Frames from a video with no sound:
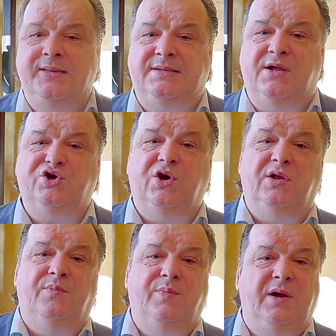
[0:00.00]

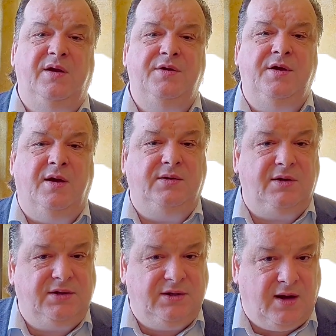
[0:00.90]
сначала были
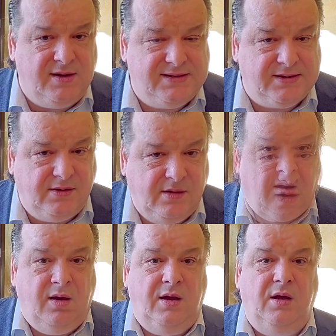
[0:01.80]
неандертальцы –
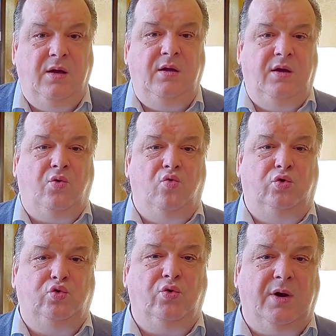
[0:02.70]
и их
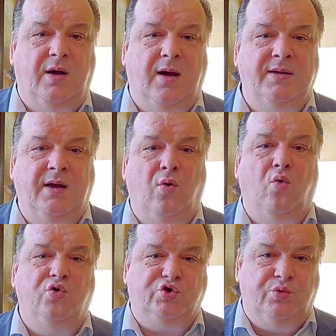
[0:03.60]
культура, она
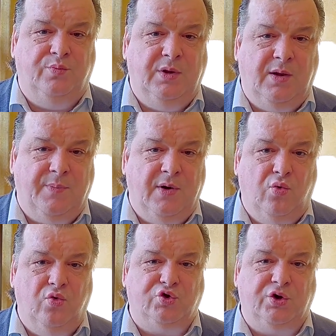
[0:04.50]
очень была
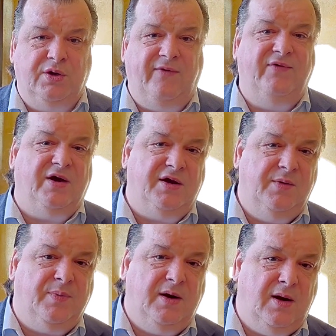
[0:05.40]
похожа на верхний
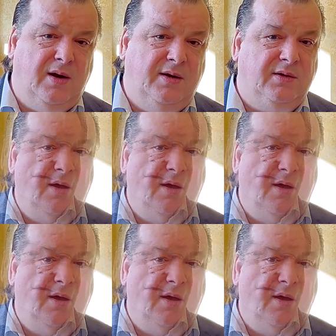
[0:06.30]
палеолит